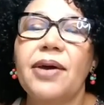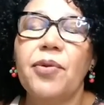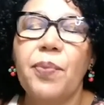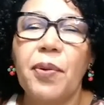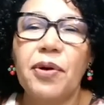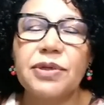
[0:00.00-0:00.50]

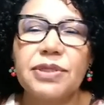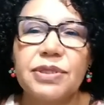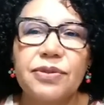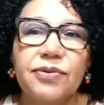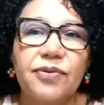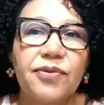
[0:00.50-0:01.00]
Eu
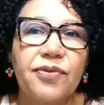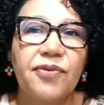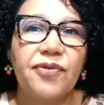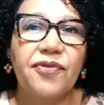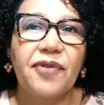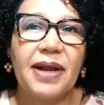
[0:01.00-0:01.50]

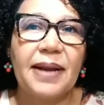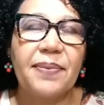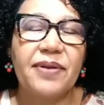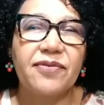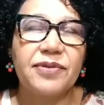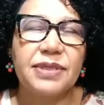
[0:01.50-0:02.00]
posso falar
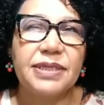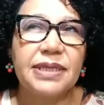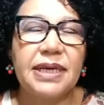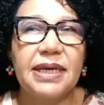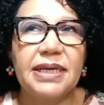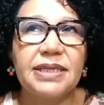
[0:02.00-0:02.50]
para
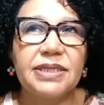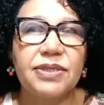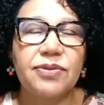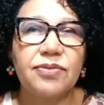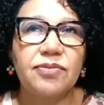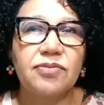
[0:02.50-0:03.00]

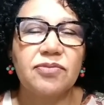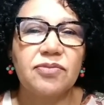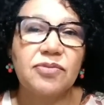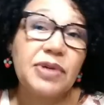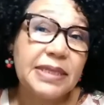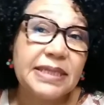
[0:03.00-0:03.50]
vocês
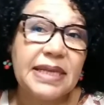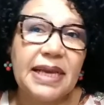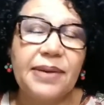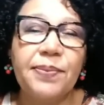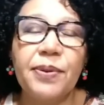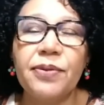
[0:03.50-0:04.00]
um
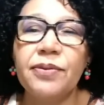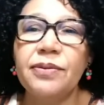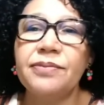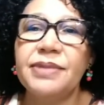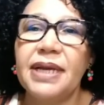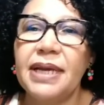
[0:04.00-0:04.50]

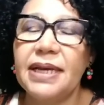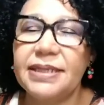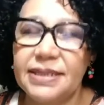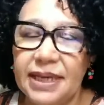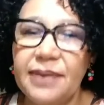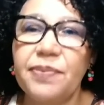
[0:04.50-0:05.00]
exemplo, né,
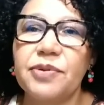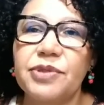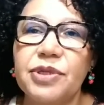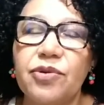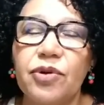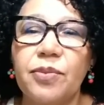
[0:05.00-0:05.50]

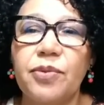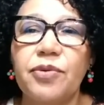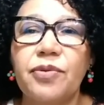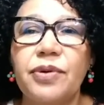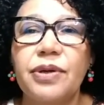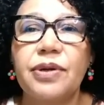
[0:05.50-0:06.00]
exemplos de
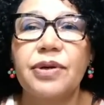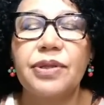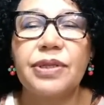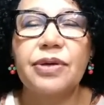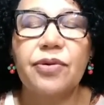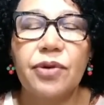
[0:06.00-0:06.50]
como
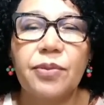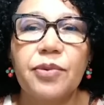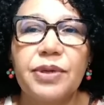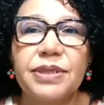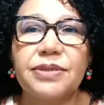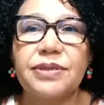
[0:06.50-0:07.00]
de
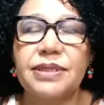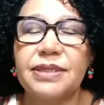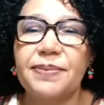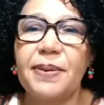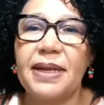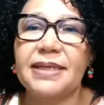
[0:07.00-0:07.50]
como isso se
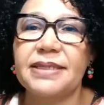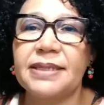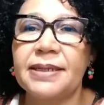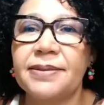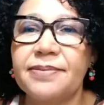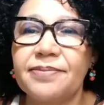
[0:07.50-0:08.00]

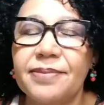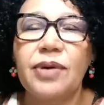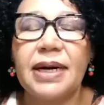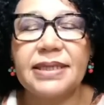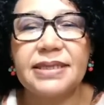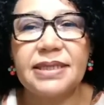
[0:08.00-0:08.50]
expressa o
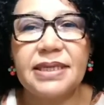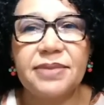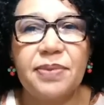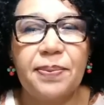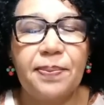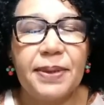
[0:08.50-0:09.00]

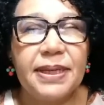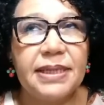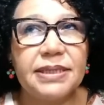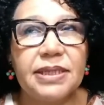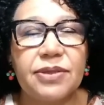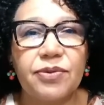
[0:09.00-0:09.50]
racismo
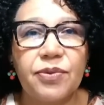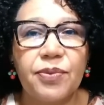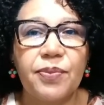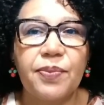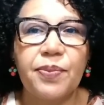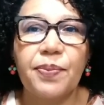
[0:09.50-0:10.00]

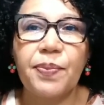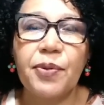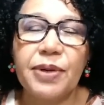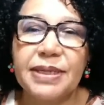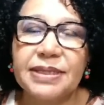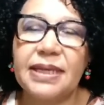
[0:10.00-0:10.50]
implícito,
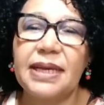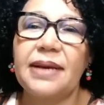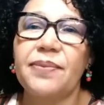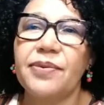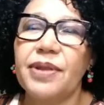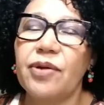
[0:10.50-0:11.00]
por
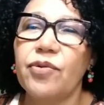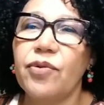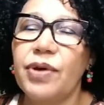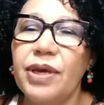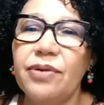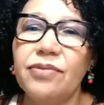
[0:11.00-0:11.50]
exemplo, né,
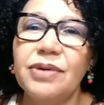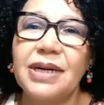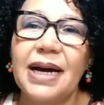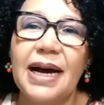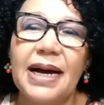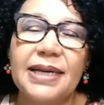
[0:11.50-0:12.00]
ocorreu um
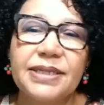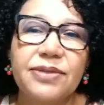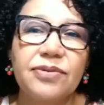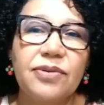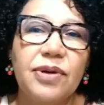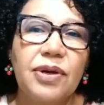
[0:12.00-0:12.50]

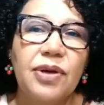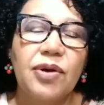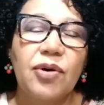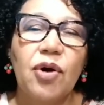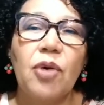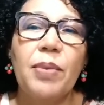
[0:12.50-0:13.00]
caso
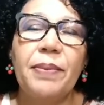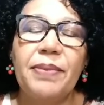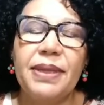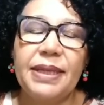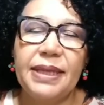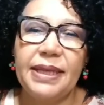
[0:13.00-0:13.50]
com uma
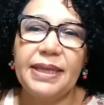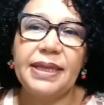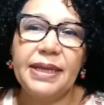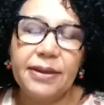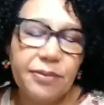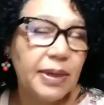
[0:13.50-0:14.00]

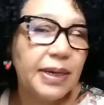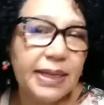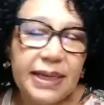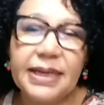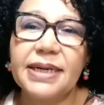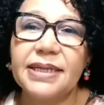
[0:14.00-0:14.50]
menina, uma
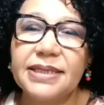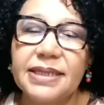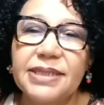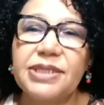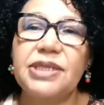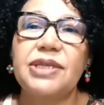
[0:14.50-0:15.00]

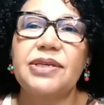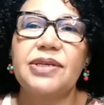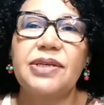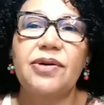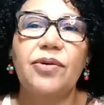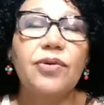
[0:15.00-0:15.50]
criança de
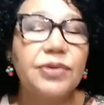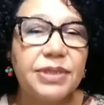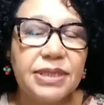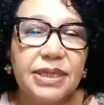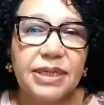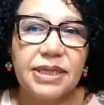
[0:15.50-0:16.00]

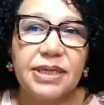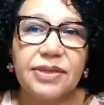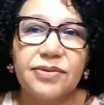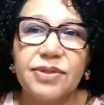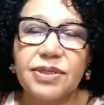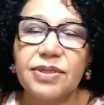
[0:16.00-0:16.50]
11
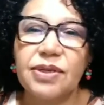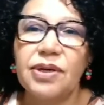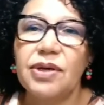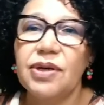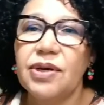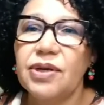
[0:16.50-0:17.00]
anos,
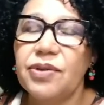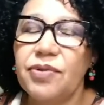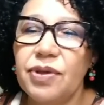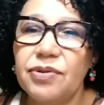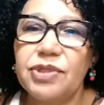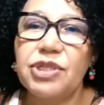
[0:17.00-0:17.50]
no
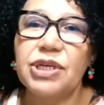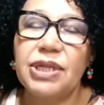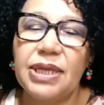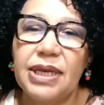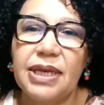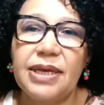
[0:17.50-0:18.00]
Rio de
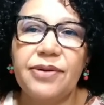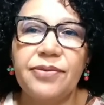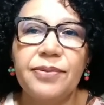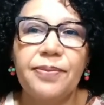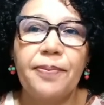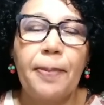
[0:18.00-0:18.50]

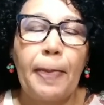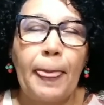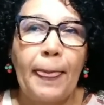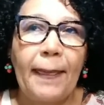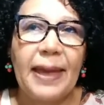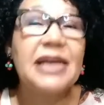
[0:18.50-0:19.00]
Janeiro,
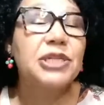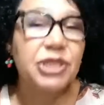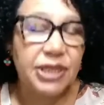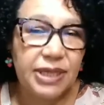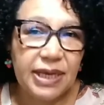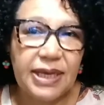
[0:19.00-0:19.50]
em
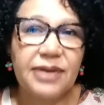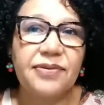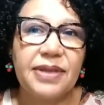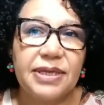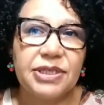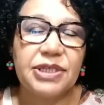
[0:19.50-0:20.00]
janeiro
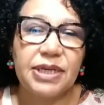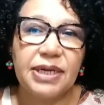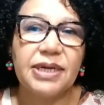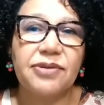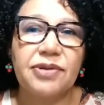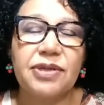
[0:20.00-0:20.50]
deste
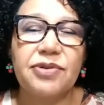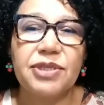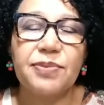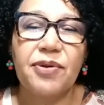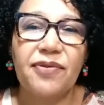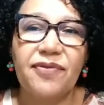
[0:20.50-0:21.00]
ano de
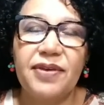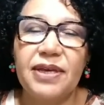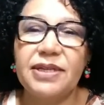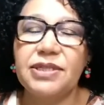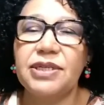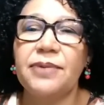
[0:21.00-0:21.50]

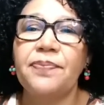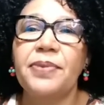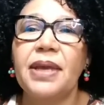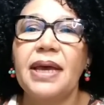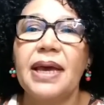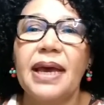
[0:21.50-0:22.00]
2020,
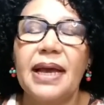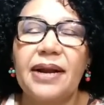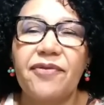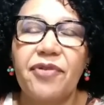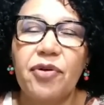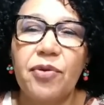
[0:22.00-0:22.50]

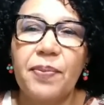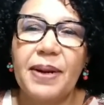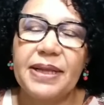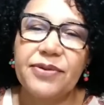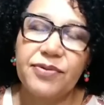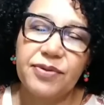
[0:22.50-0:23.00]
ela foi
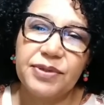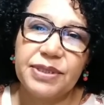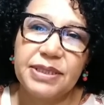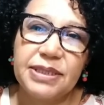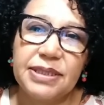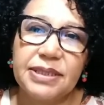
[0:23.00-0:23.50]
comprar
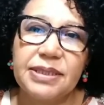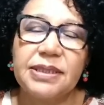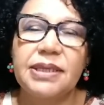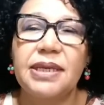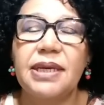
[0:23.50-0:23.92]
doces